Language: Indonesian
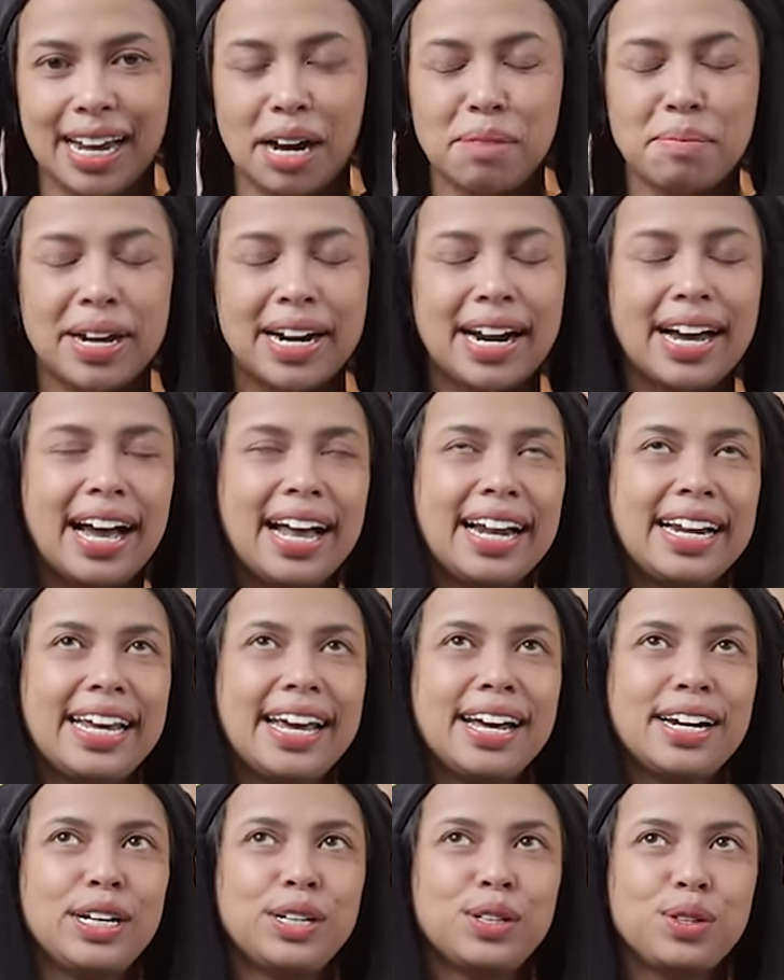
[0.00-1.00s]
yang mana
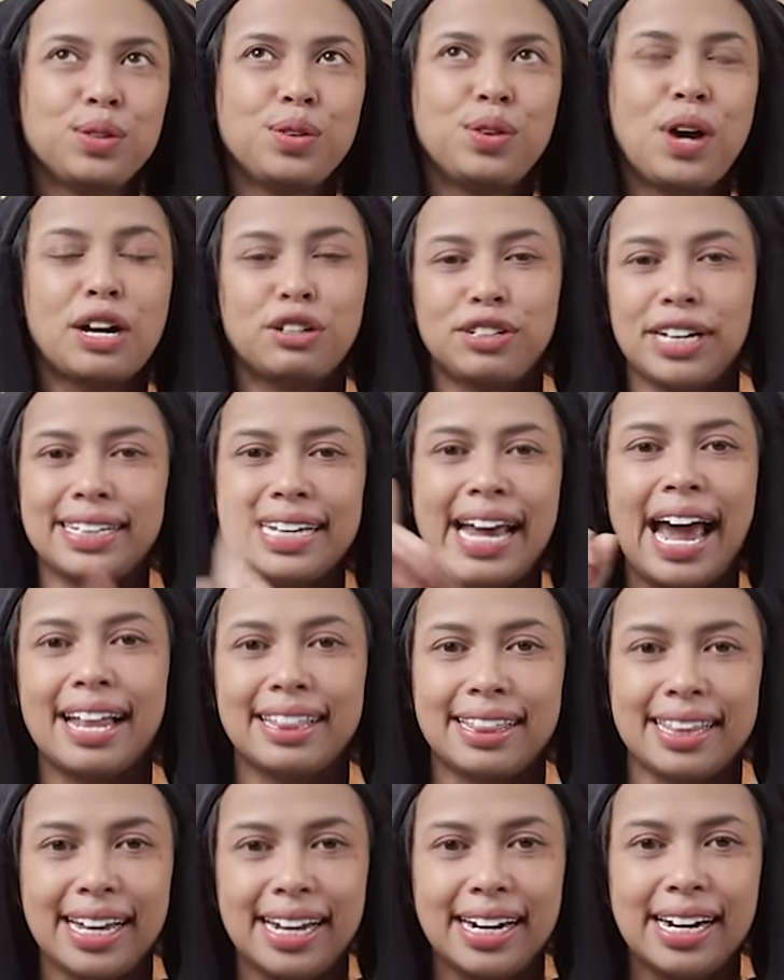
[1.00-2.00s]
kalian itu harus
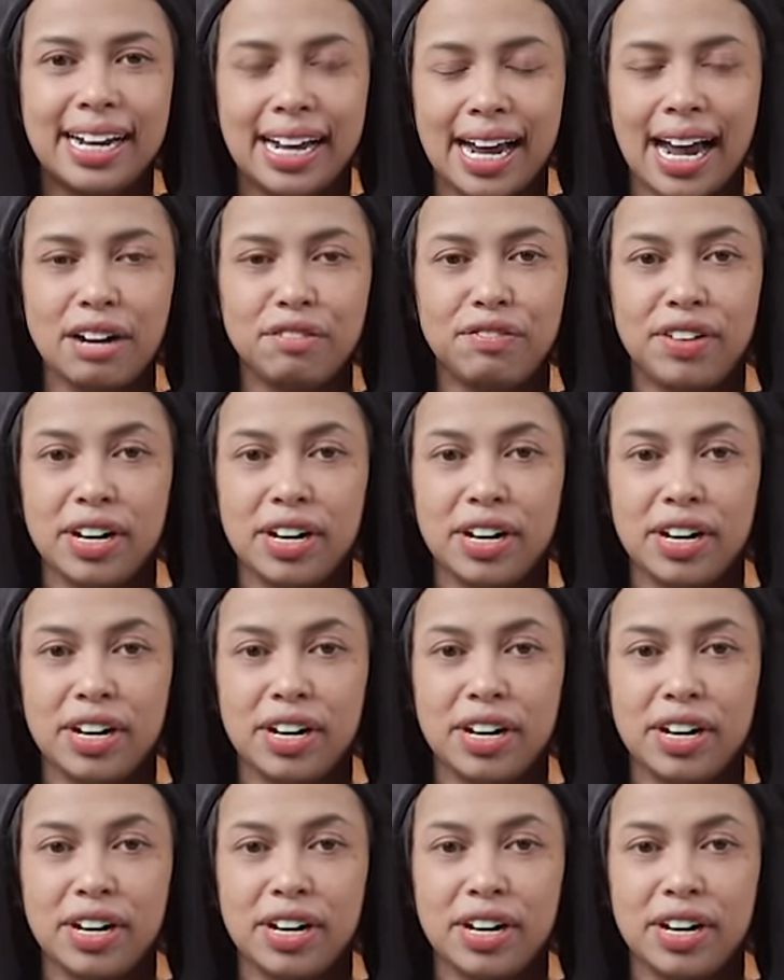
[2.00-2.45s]
hati-hati dengan